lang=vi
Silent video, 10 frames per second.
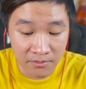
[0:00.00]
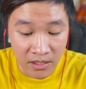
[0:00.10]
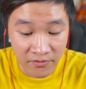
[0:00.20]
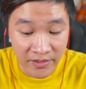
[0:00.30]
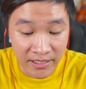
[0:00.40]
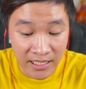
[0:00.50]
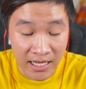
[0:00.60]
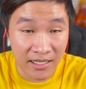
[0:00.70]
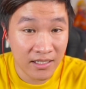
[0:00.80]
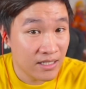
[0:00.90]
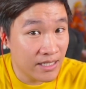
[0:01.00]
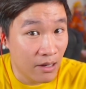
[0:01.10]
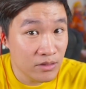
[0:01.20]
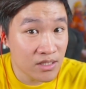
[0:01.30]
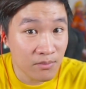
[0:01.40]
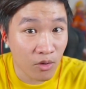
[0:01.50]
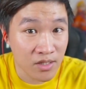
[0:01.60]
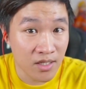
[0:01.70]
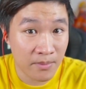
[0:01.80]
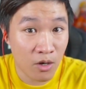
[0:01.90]
Bởi vì là nếu như mọi
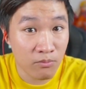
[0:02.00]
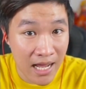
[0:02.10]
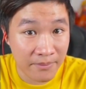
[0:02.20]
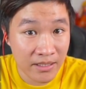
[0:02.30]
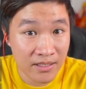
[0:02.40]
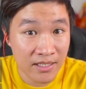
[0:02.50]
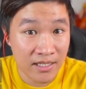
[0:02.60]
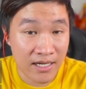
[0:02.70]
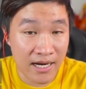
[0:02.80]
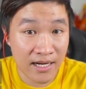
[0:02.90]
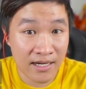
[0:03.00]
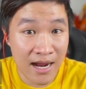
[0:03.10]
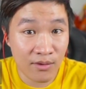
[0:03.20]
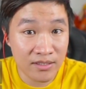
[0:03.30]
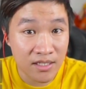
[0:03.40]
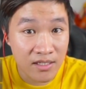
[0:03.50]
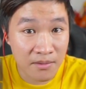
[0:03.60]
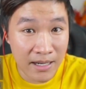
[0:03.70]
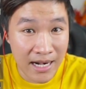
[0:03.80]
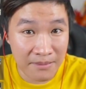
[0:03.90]
người mà không làm ấy, khả năng cao là những cái đứa
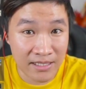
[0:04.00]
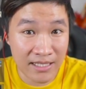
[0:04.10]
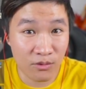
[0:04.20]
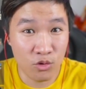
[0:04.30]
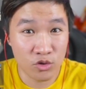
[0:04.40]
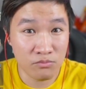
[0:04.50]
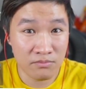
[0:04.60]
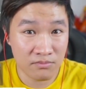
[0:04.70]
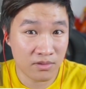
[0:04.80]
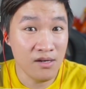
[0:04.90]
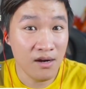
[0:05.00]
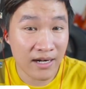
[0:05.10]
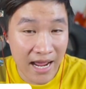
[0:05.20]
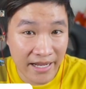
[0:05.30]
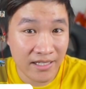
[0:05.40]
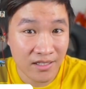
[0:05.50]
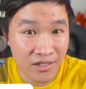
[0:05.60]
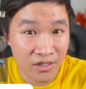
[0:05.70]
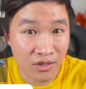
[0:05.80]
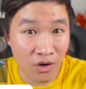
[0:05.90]
mà làm sáng tạo nội dung tương lai ấy,
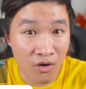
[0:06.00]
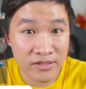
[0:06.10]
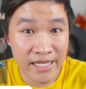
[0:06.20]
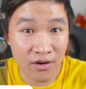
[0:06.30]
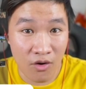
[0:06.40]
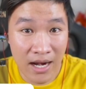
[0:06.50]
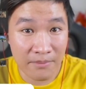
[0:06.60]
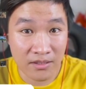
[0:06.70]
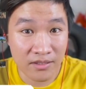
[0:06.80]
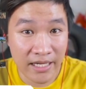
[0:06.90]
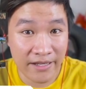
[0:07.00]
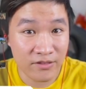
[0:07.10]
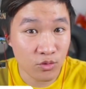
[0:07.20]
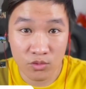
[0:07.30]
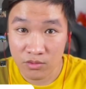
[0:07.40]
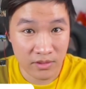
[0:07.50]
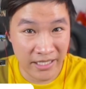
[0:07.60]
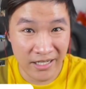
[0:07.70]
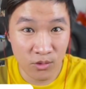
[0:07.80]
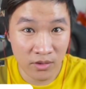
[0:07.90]
nó sẽ có làm được như thế này. Ví dụ điển
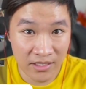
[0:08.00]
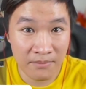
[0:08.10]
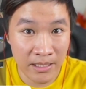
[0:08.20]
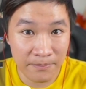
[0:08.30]
hình luôn Tiến Bịp.